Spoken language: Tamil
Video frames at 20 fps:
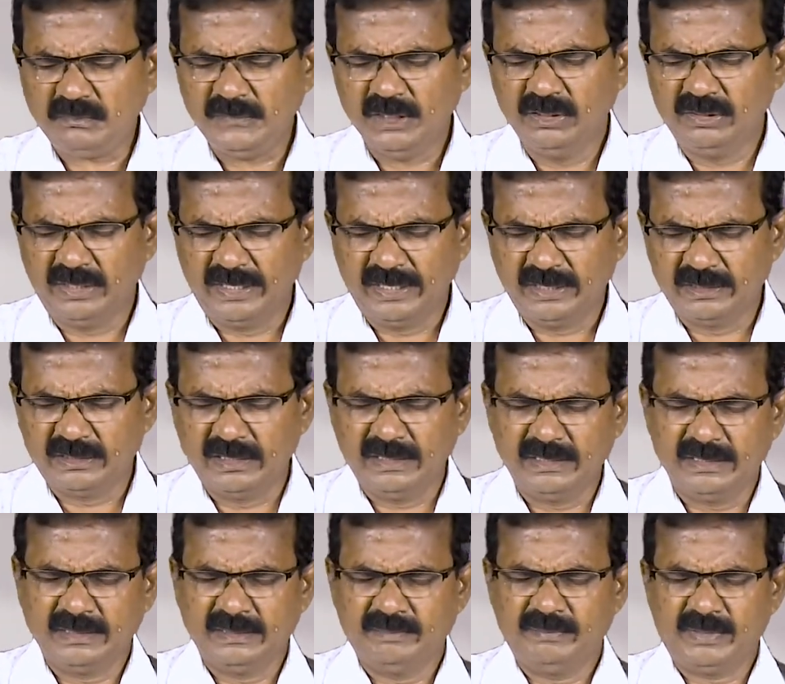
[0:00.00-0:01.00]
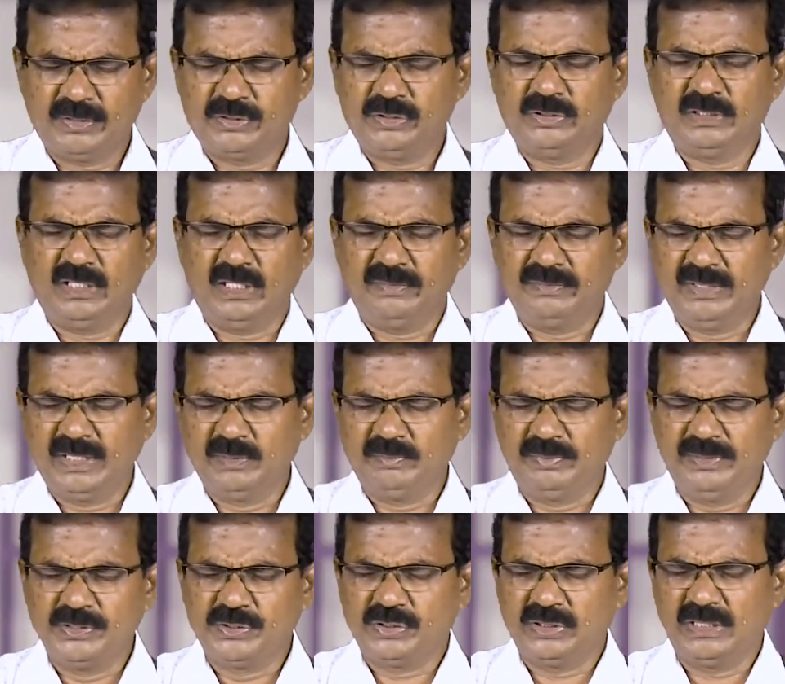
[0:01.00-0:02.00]
இந்த நேரத்தில் பரிசுத்தாவியான்
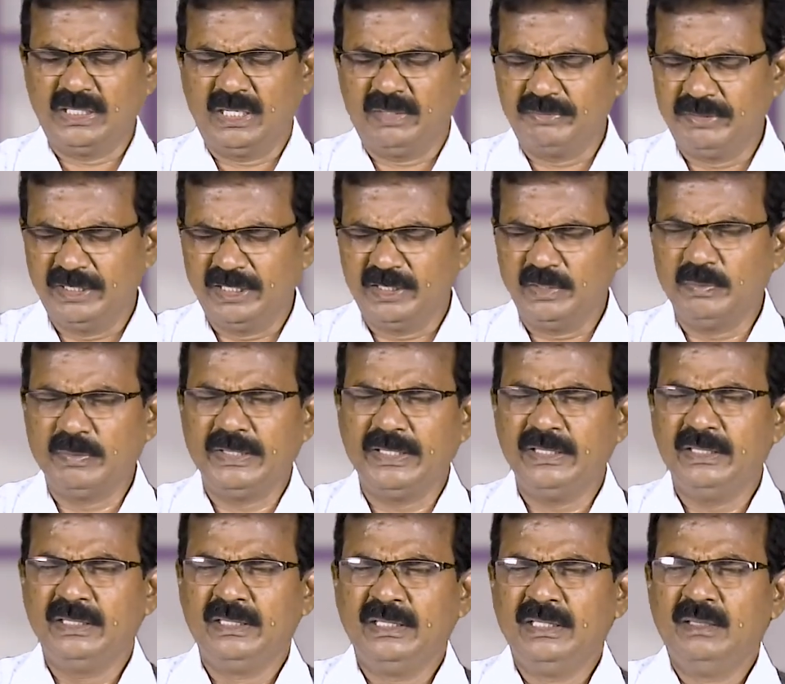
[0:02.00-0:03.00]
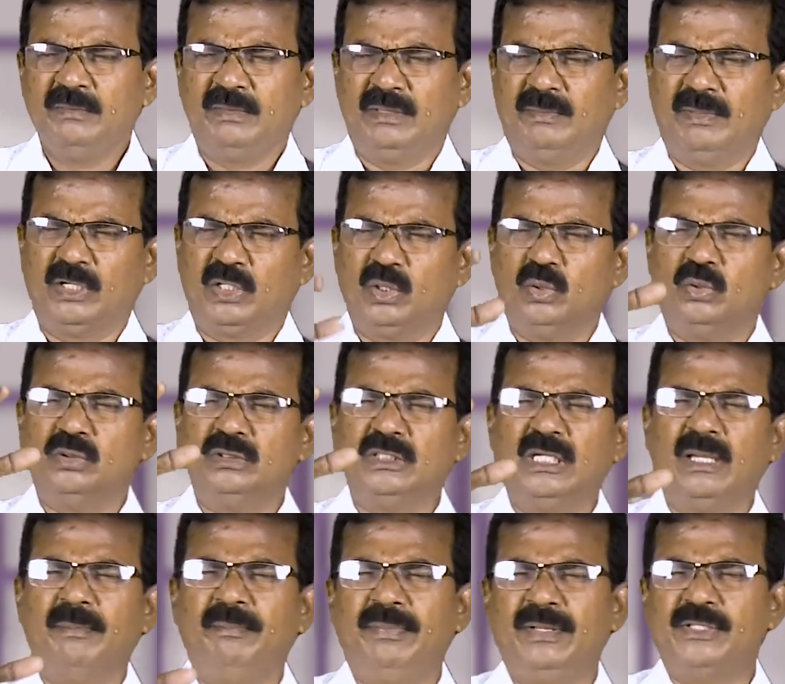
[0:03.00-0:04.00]
பேசுகிற ஆவியானவரே இந்த மக்களோடு
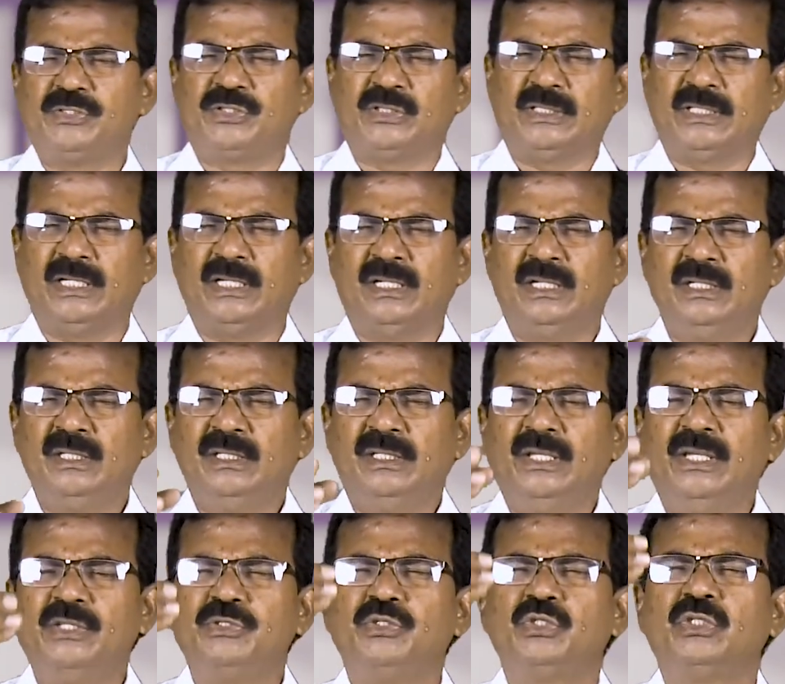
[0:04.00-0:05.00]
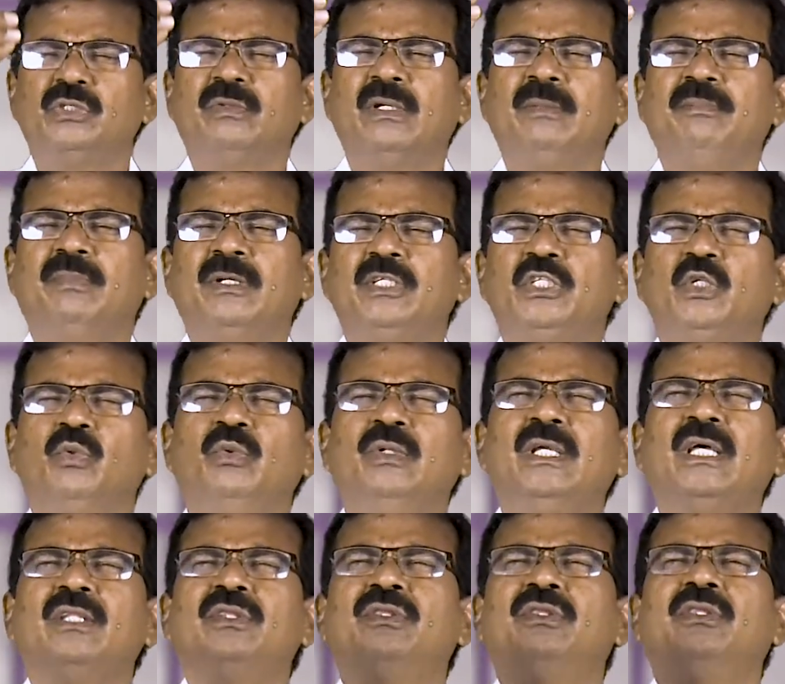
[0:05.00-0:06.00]
நீங்கள் பேசுங்க இயேசுவை பற்றி
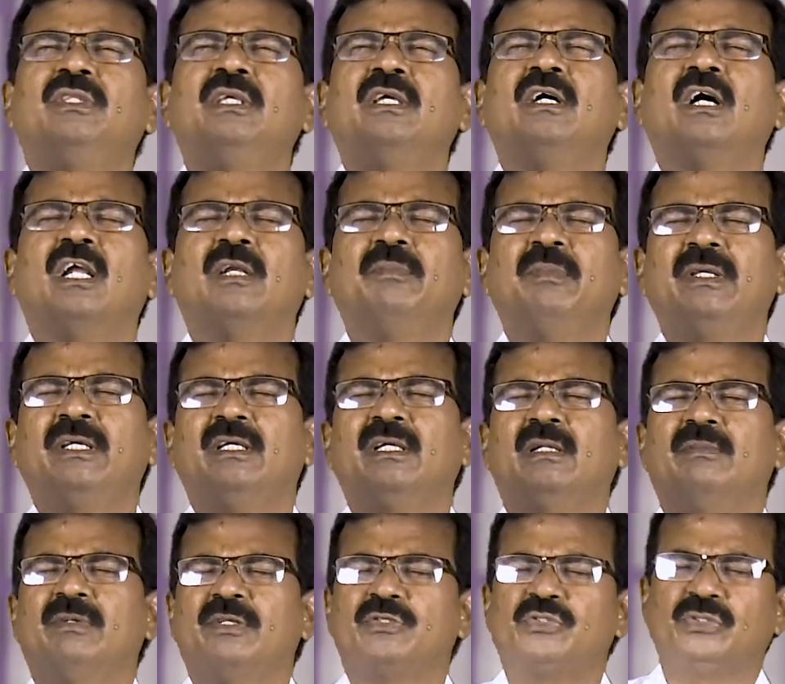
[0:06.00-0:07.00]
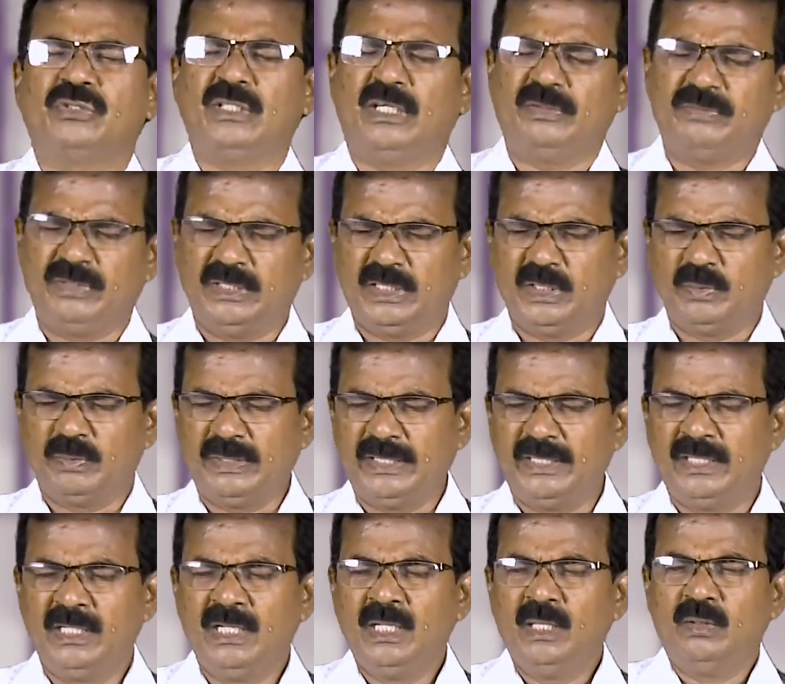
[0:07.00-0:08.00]
உயர்த்தி காண்பிக்கிற பரிசுத்தாவியானவரே
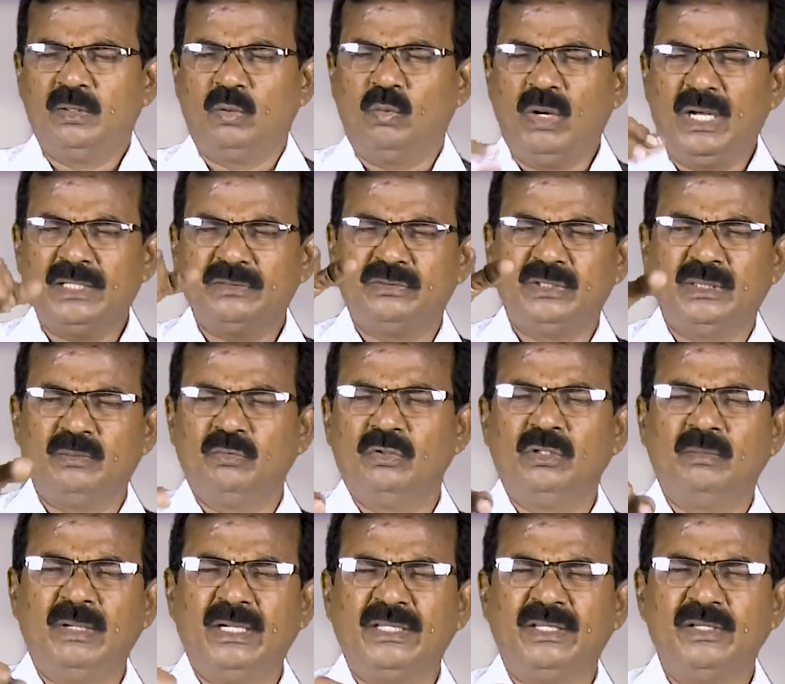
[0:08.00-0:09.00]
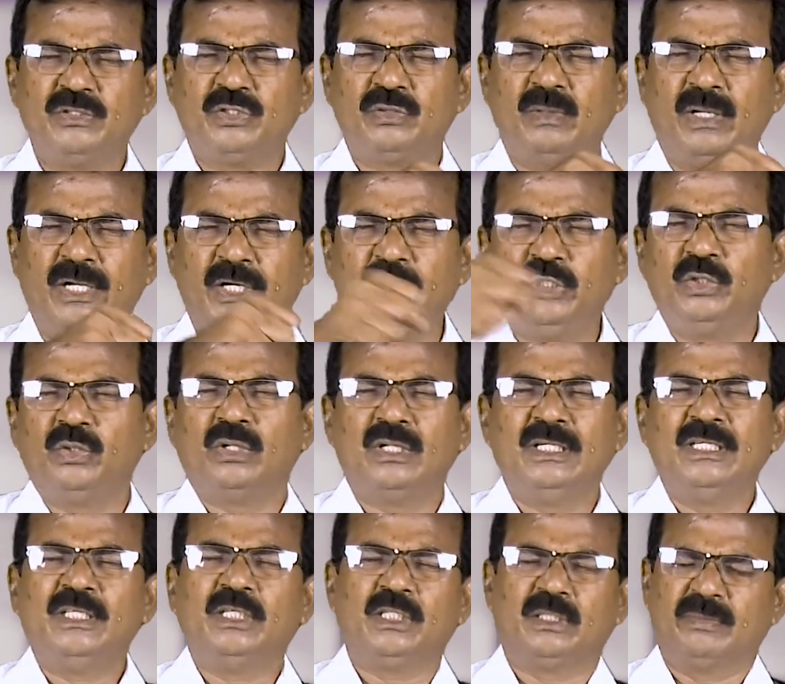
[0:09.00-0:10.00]
இந்த வார்த்தையின் மூலமாக இயேசுவை அறிந்து
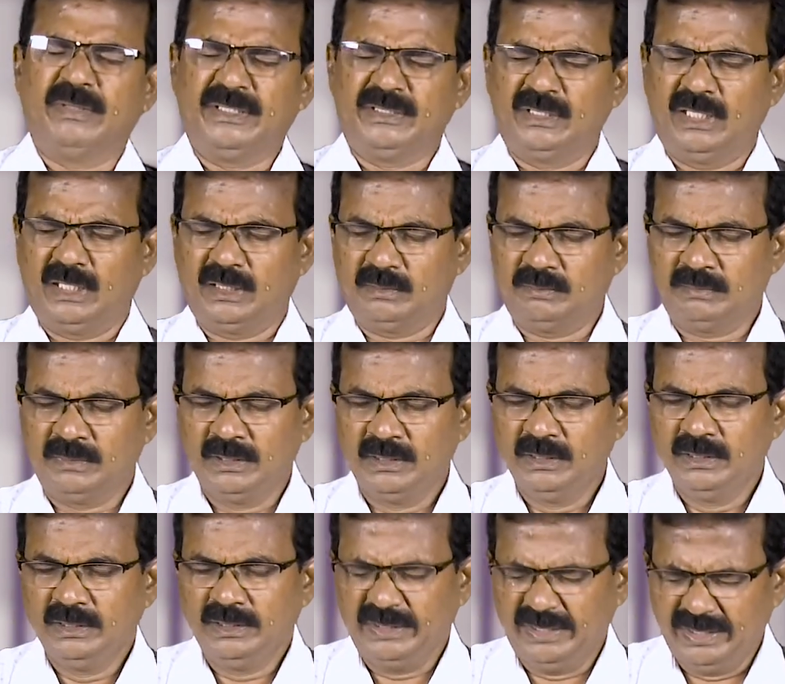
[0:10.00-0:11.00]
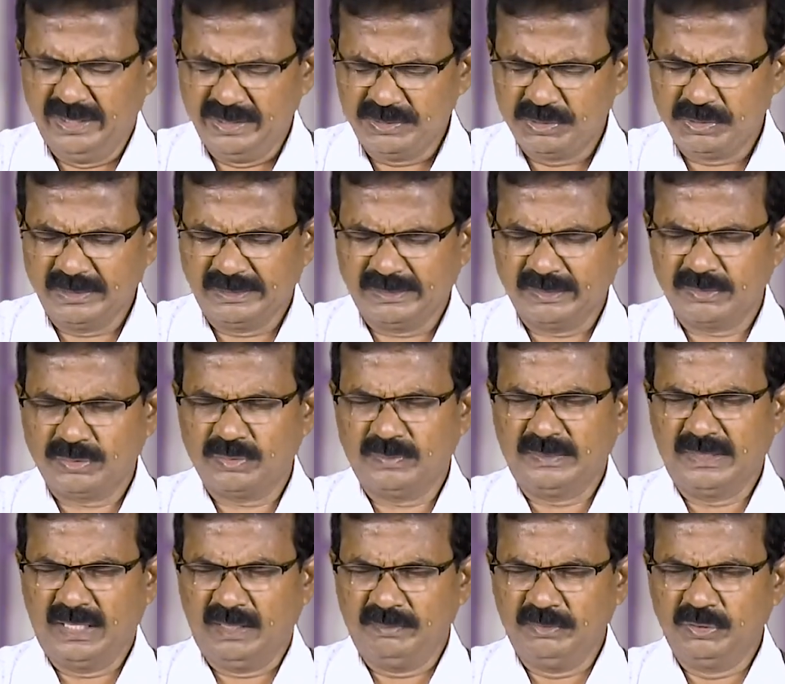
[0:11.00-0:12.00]
கொள்ள கிருபை தாரும் ஏசு கிறிஸ்து
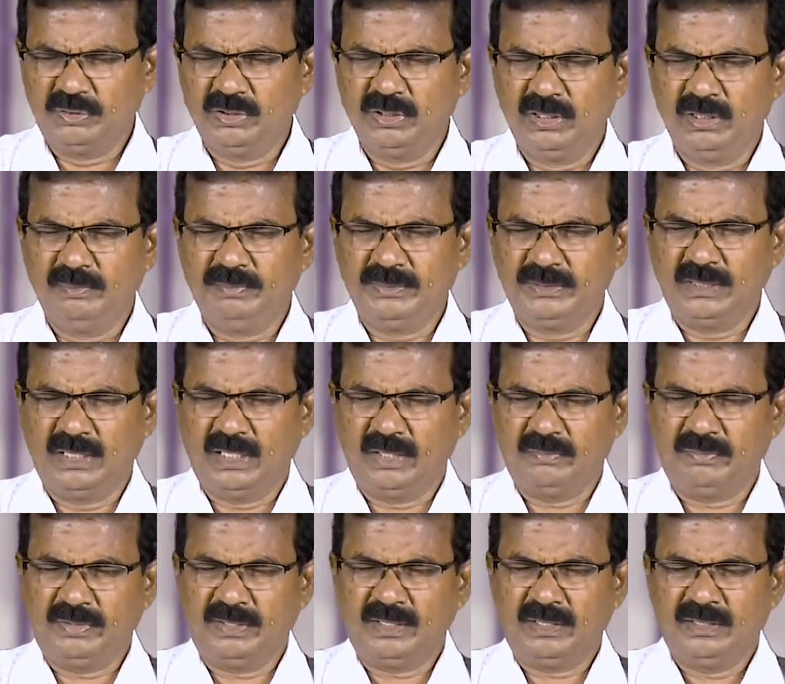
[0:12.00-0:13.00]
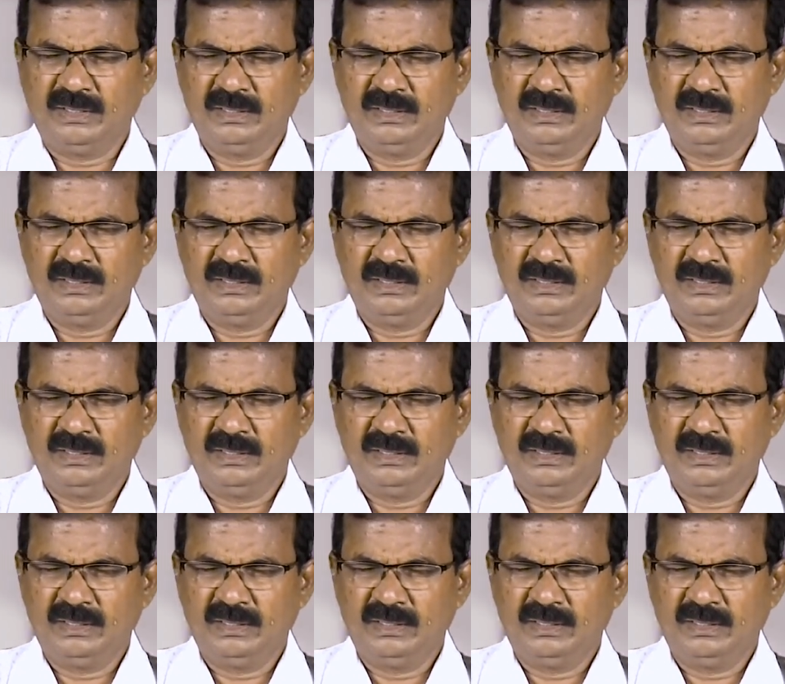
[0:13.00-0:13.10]
நாமத்தில் பிதாவே